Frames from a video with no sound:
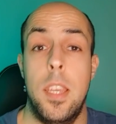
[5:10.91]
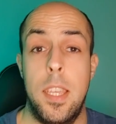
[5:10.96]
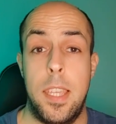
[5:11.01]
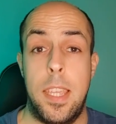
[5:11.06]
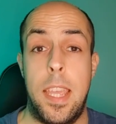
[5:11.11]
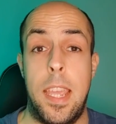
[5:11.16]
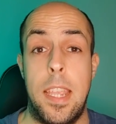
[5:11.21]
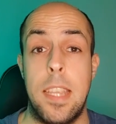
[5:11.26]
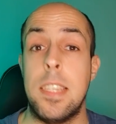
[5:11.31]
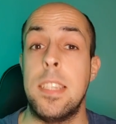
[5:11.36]

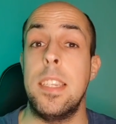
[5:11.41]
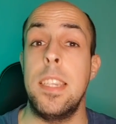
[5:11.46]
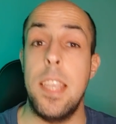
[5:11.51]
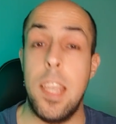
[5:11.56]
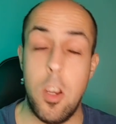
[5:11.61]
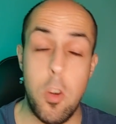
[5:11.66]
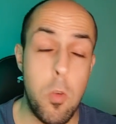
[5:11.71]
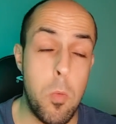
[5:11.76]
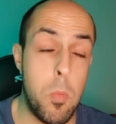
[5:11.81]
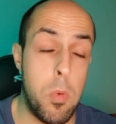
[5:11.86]
que sigue
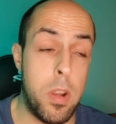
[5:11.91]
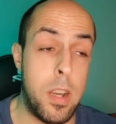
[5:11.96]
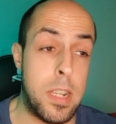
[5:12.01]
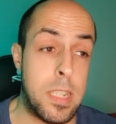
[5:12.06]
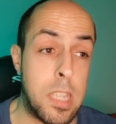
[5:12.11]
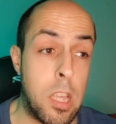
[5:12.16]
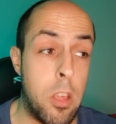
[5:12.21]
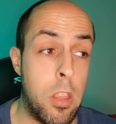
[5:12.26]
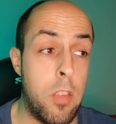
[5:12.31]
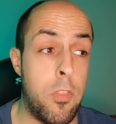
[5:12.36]
en un buen
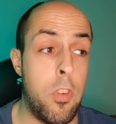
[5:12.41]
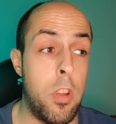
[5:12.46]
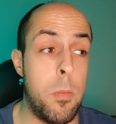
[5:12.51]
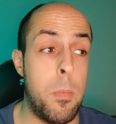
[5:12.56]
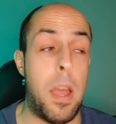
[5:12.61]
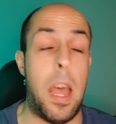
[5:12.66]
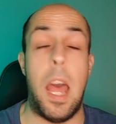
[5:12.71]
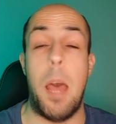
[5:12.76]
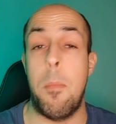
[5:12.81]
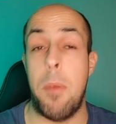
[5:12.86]
estado de
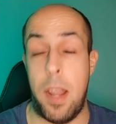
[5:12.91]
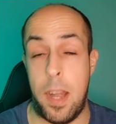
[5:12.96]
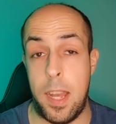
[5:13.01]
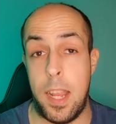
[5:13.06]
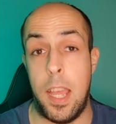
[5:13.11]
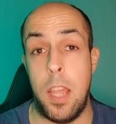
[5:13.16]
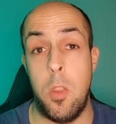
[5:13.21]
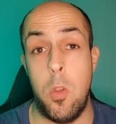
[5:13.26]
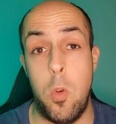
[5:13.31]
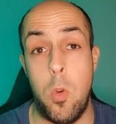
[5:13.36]
forma, ha
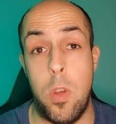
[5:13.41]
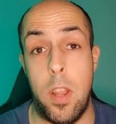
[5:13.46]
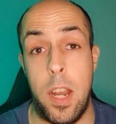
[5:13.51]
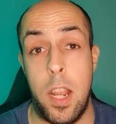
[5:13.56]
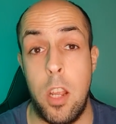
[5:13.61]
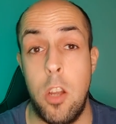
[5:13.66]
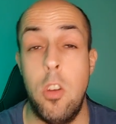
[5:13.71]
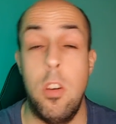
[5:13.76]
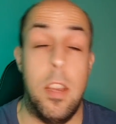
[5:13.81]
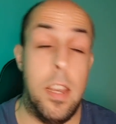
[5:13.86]
marcado un
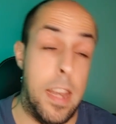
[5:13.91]
gran gol.